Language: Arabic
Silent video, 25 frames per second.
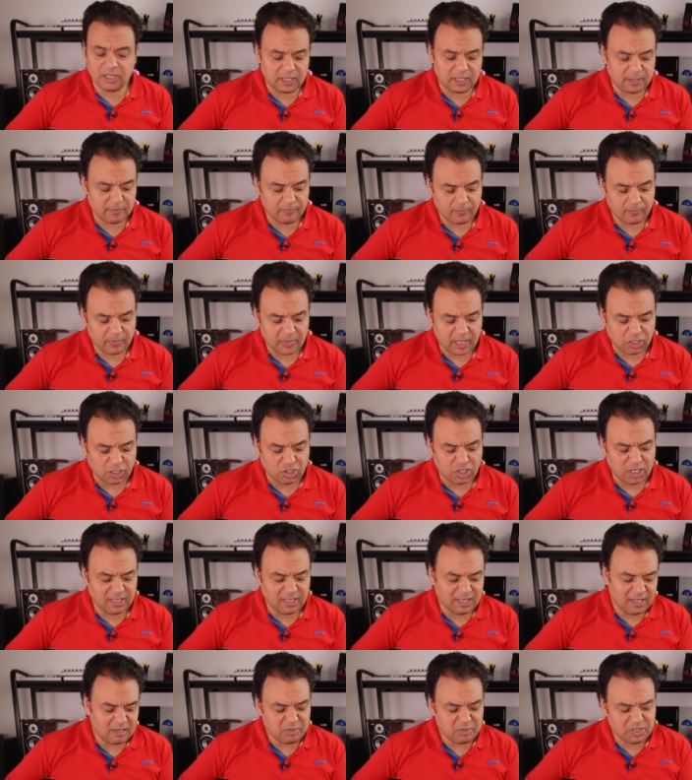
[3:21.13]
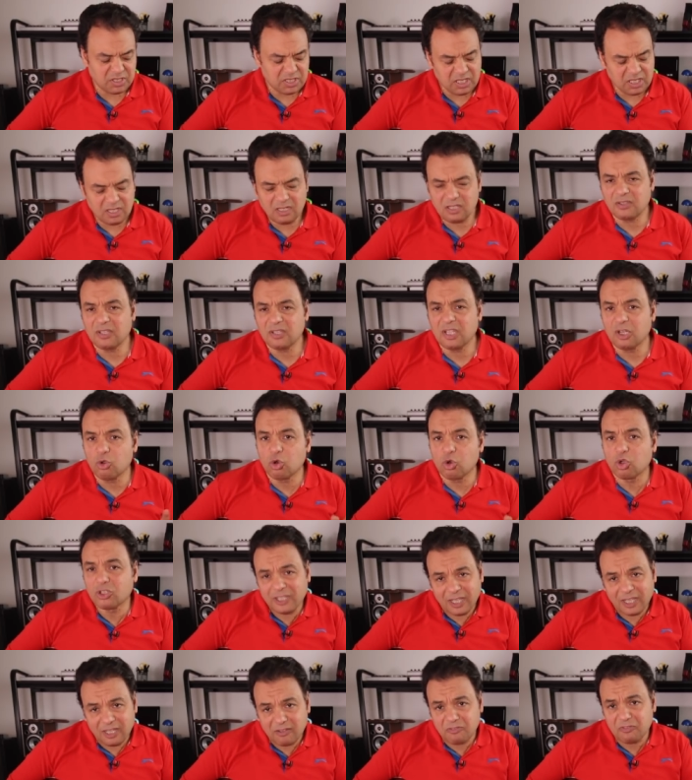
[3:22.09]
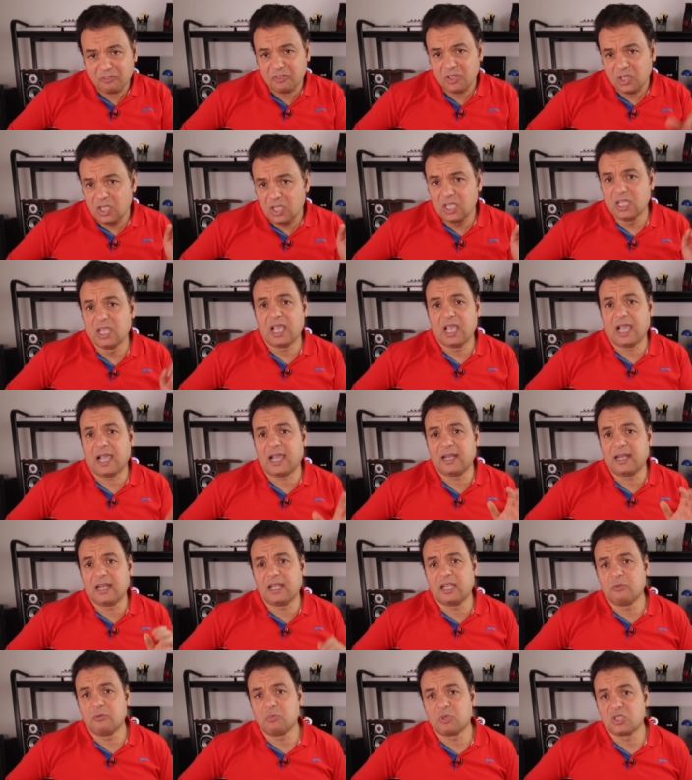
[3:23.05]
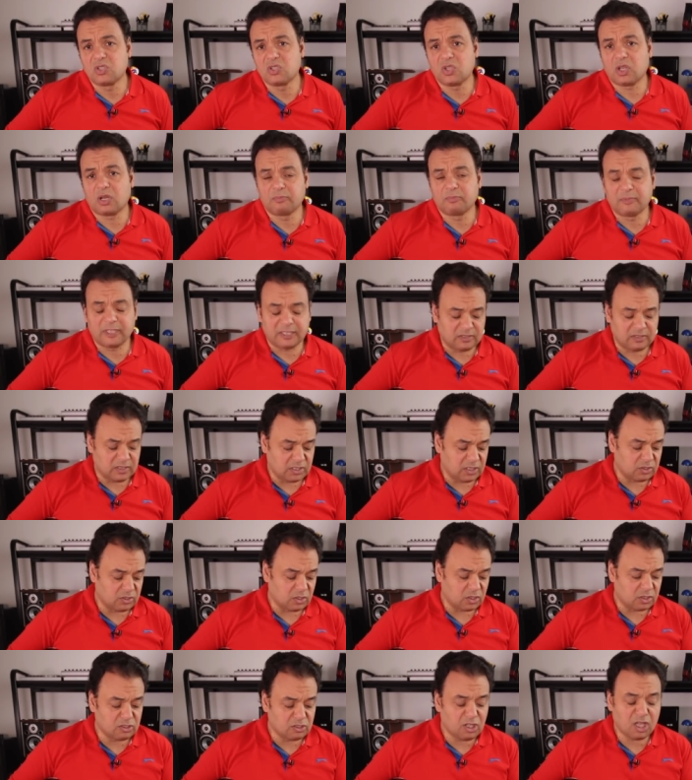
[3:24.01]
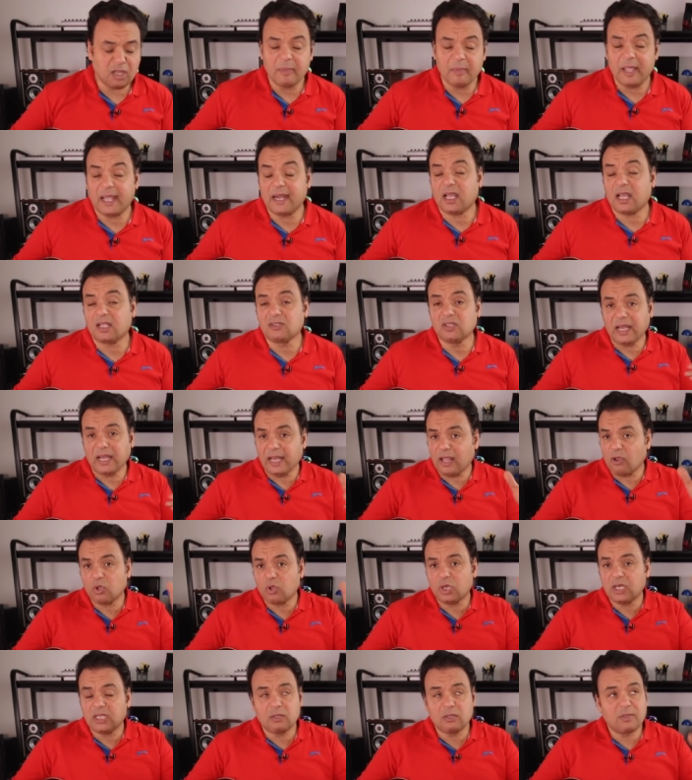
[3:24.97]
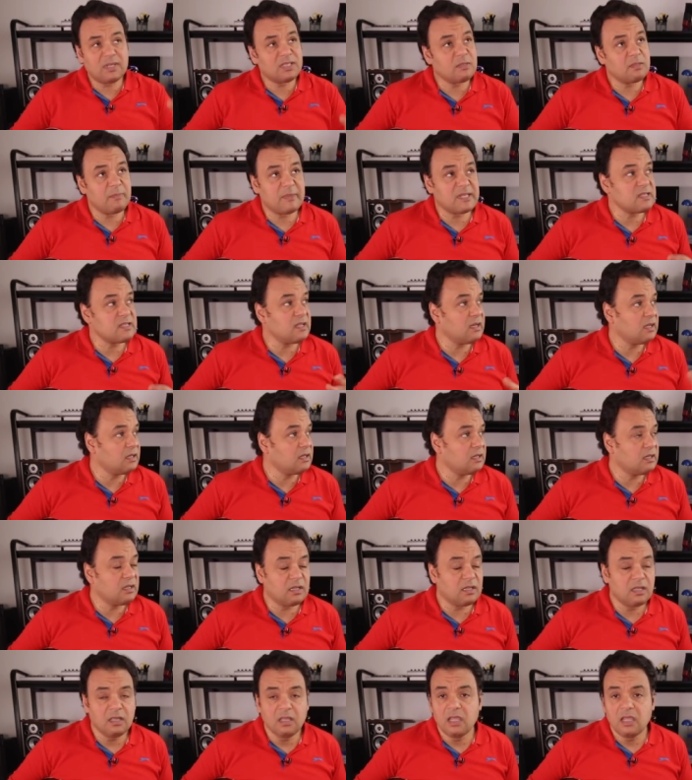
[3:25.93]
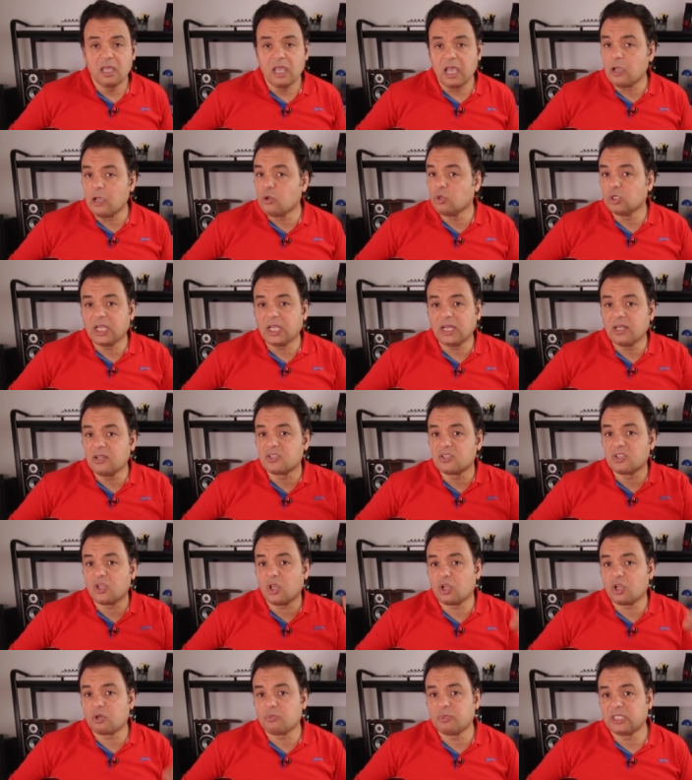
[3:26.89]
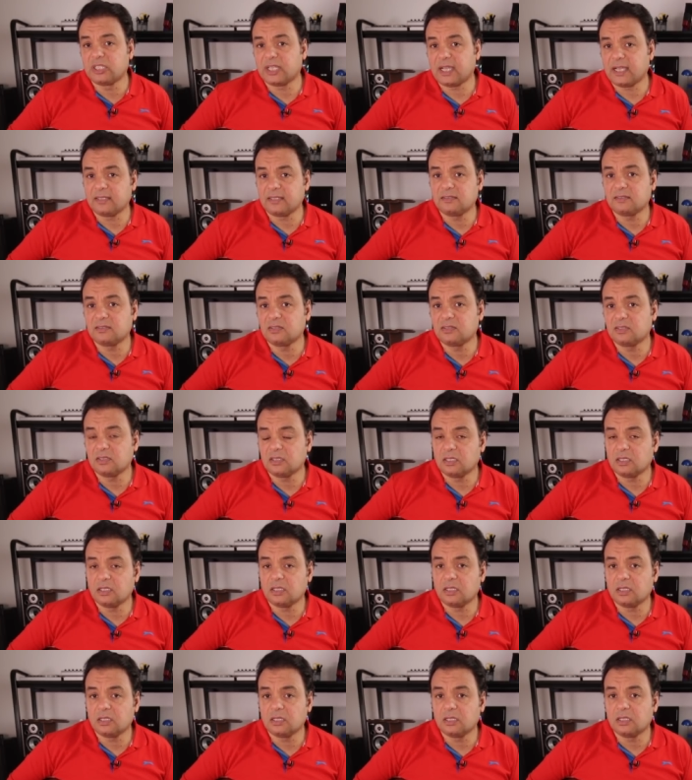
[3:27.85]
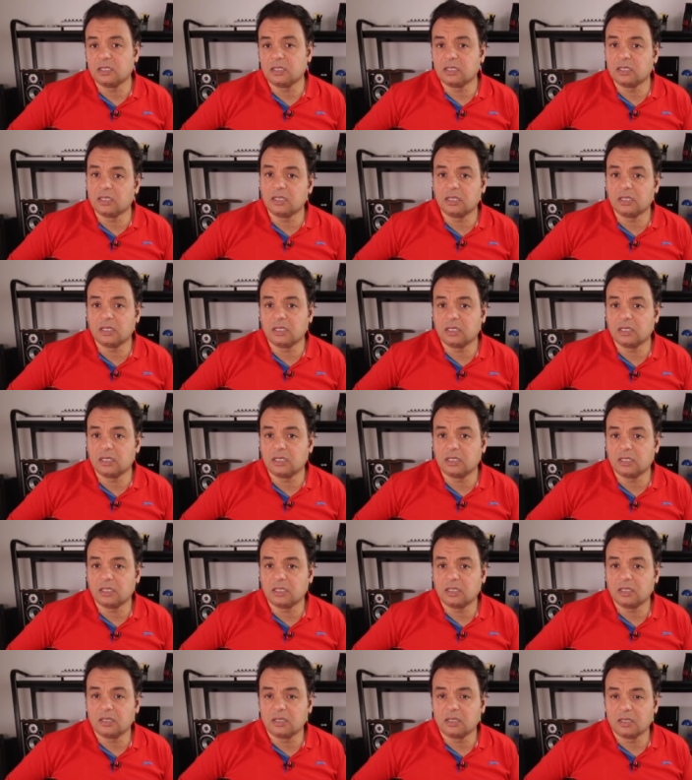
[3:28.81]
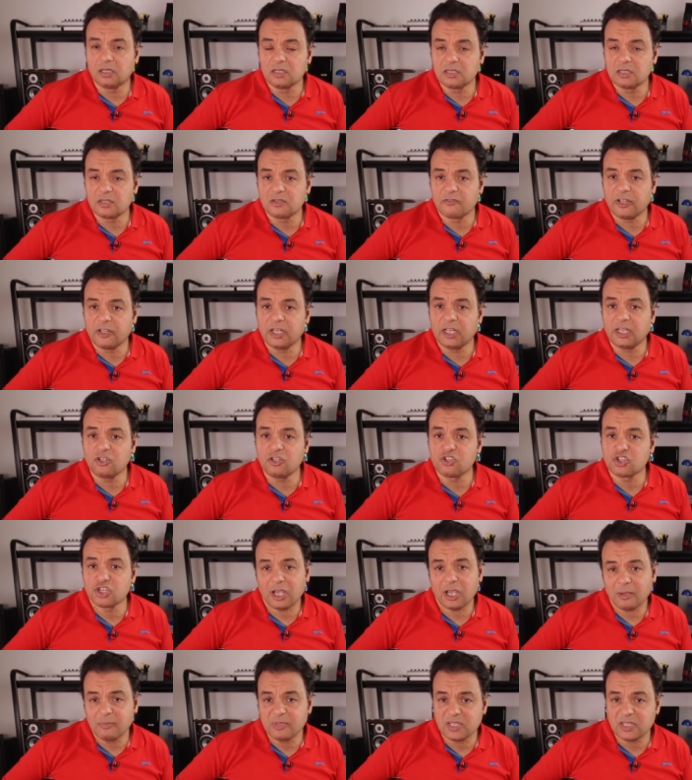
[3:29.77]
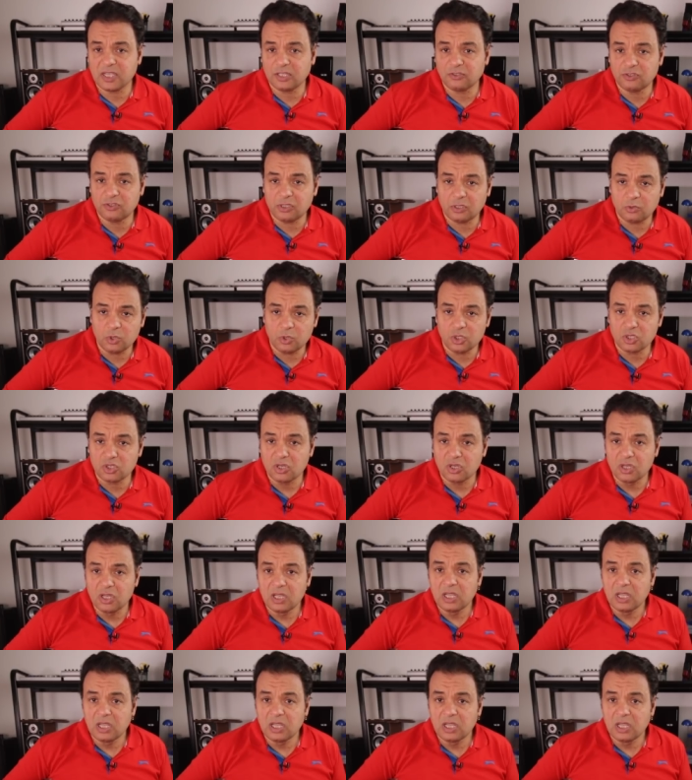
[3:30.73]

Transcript: ده عشان ده بيديني اتنين اوكتاف على المسطره بتاعت الجيتار طيب انا هطلع اغنيه دلوقتي مثلا اهو ده اللي صار بتاعت آه، فنان الشعب سيد درويش